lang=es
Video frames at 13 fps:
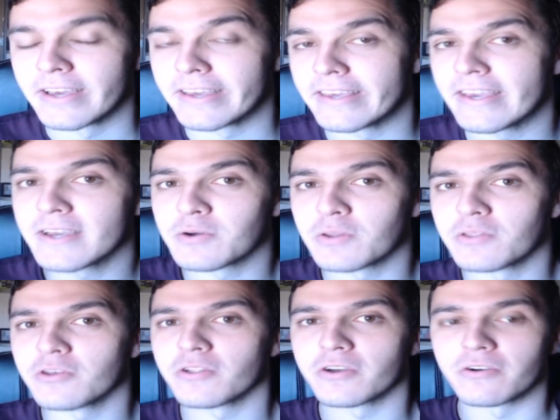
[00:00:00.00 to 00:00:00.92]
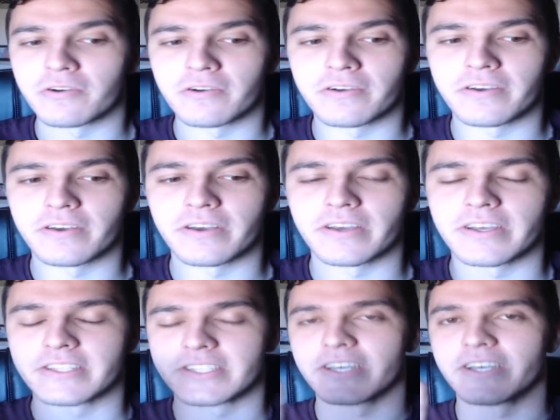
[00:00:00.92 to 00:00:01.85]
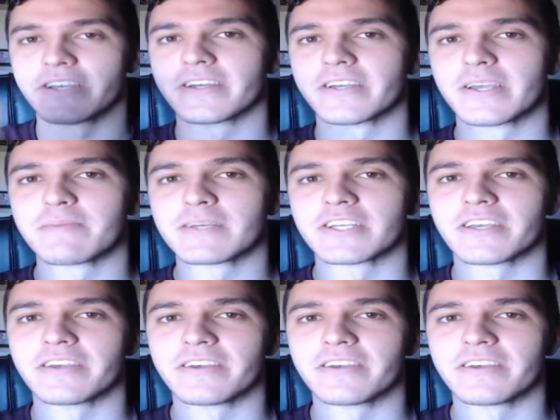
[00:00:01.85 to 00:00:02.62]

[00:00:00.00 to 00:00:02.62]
Y ahí es cuando yo digo, che, ¿qué pasa aquí?